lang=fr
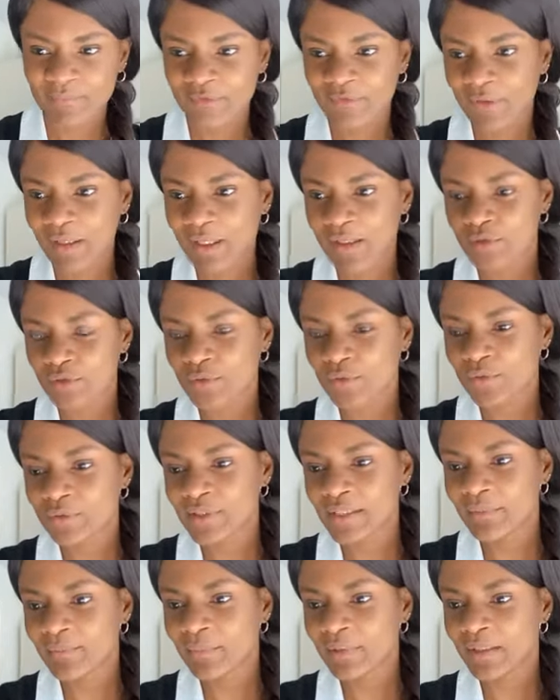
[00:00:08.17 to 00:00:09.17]
Voilà, je nous
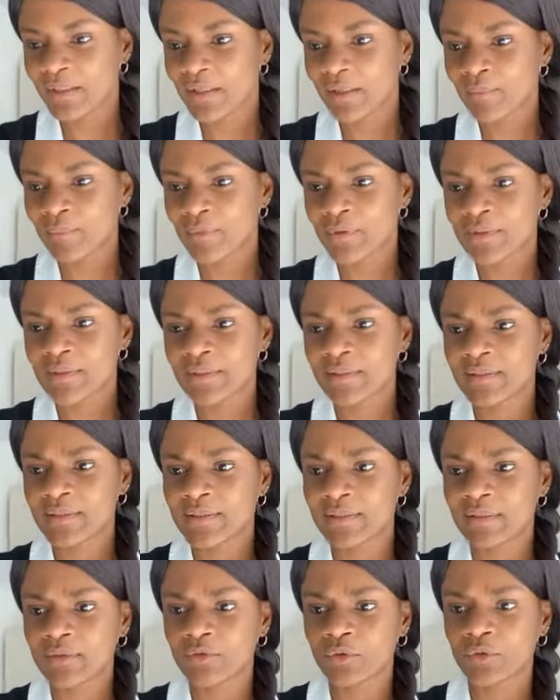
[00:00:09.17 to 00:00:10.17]
ai mis un petit
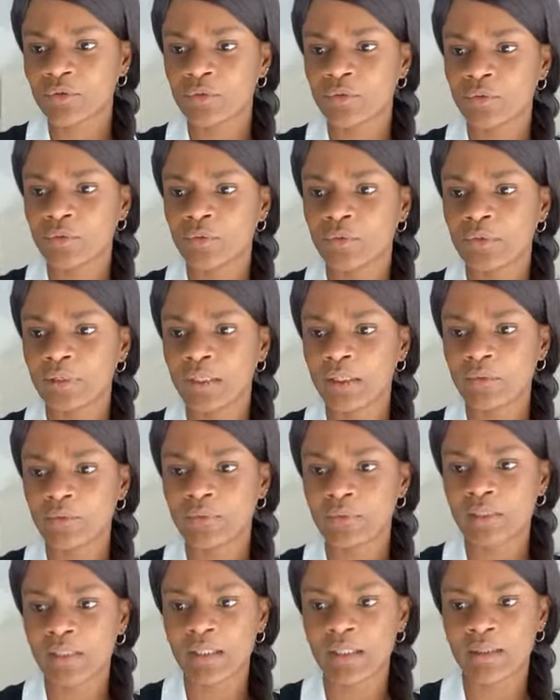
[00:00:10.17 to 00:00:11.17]
titre de Longue
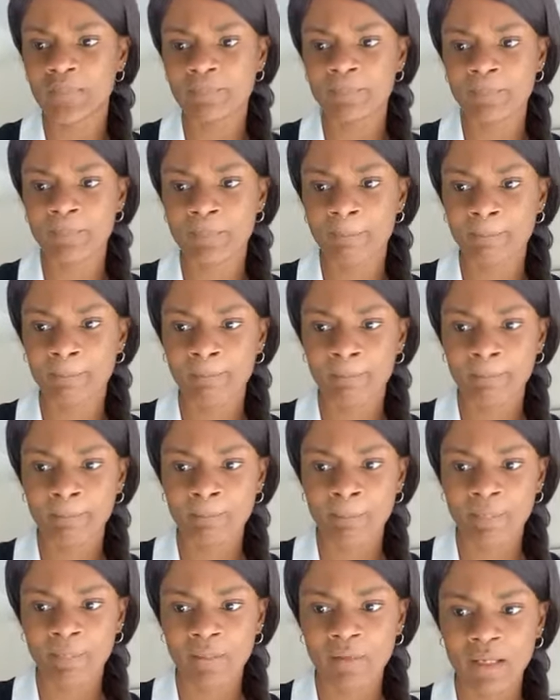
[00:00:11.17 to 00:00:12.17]
Longue,
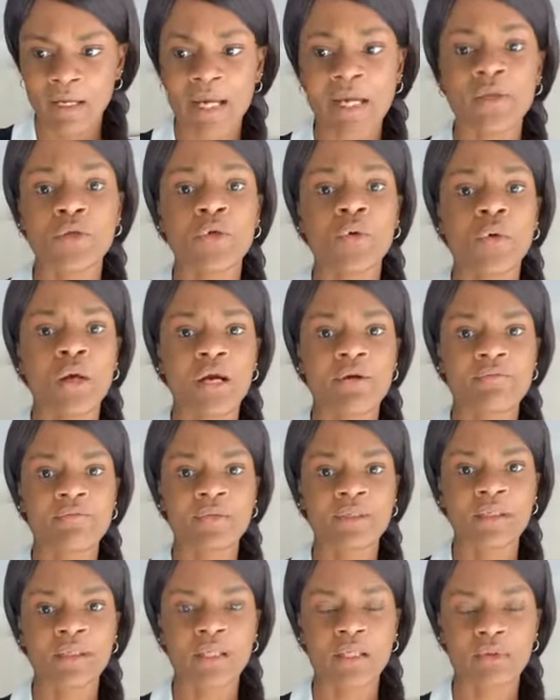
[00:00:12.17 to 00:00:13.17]
Ayo
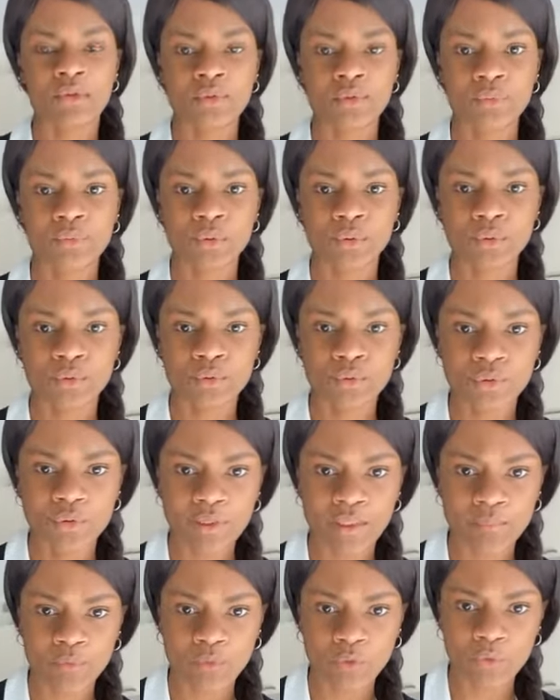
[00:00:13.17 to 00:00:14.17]
Africa, que beaucoup de
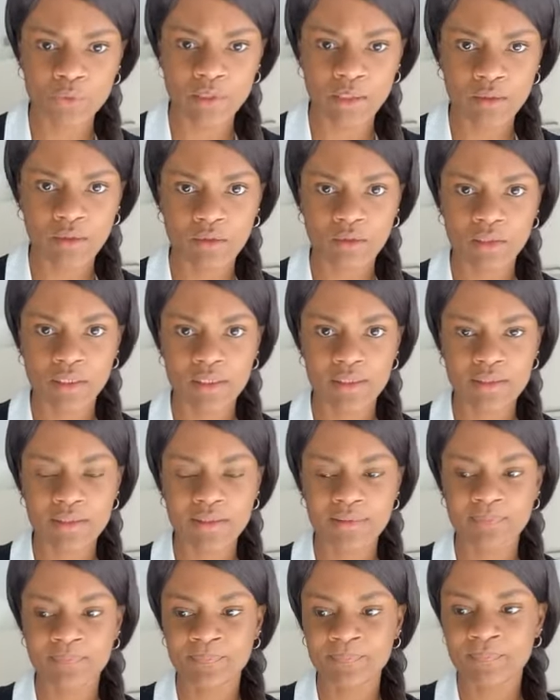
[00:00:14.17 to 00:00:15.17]
Camerounais
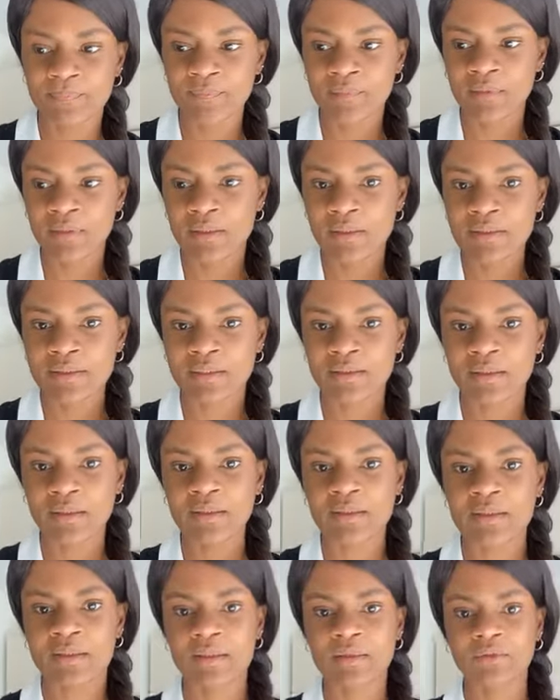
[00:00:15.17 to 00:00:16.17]
connaissent. C'est un
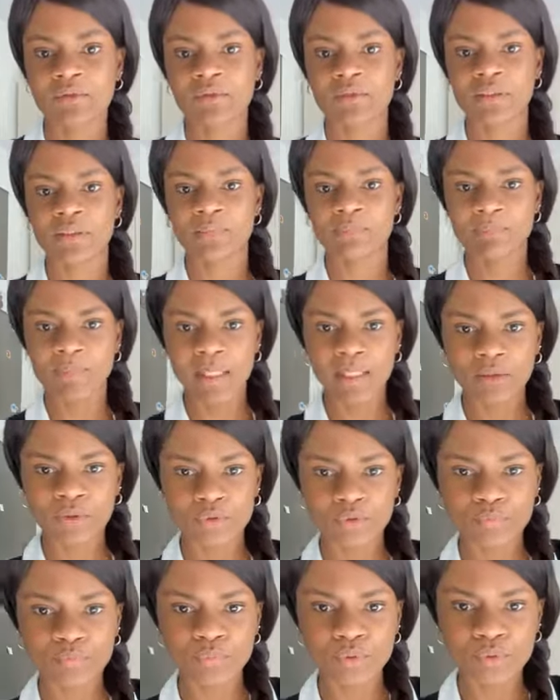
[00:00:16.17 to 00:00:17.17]
titre qui parle
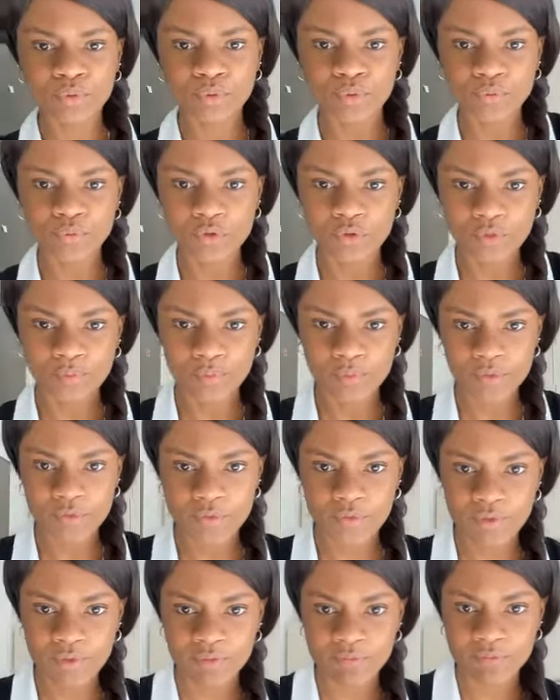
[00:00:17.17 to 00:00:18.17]
beaucoup. Donc, pour
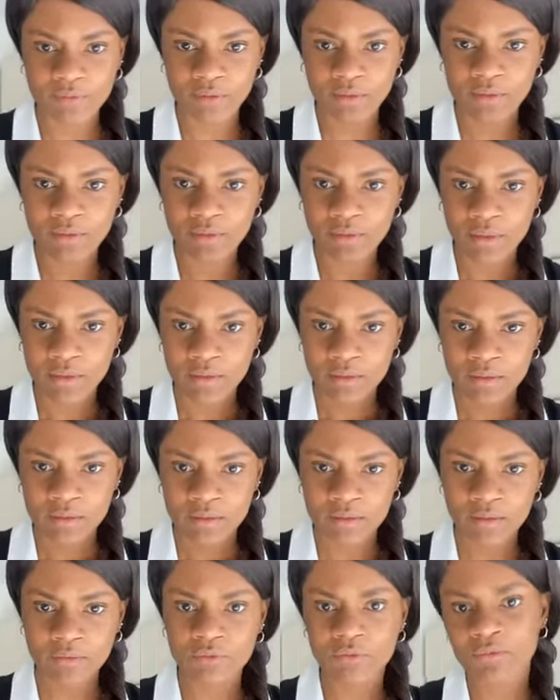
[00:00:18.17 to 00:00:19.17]
ceux qui veulent
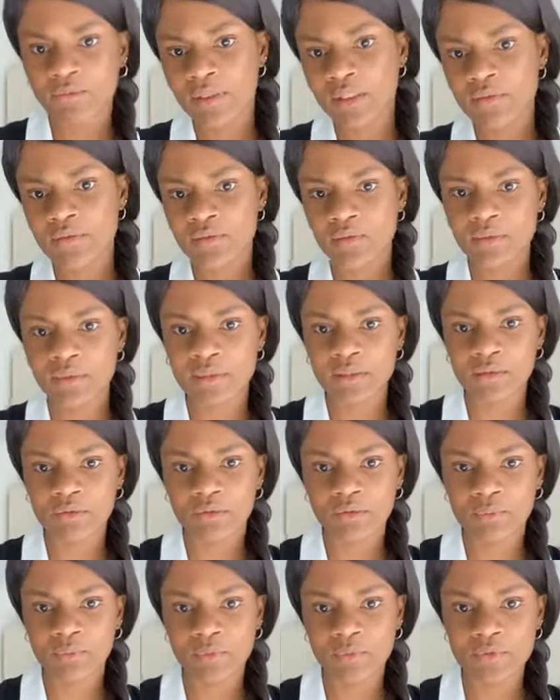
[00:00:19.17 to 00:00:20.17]
découvrir ce
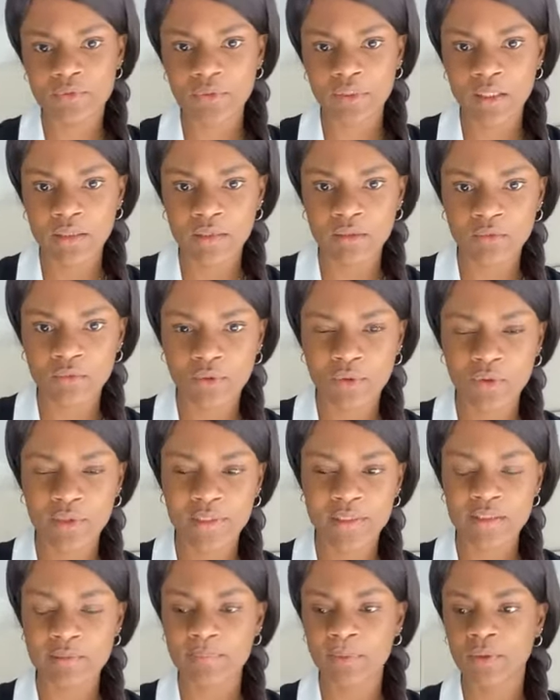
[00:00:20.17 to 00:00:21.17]
titre, pour ceux-là qui ne
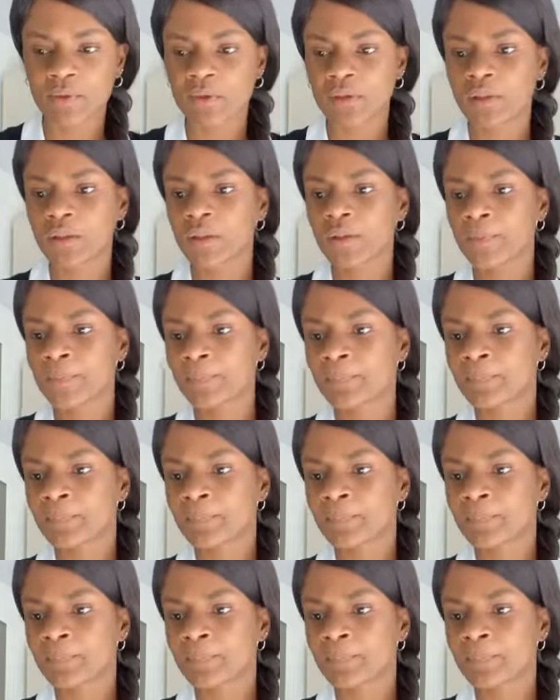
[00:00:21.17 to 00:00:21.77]
connaissent pas encore,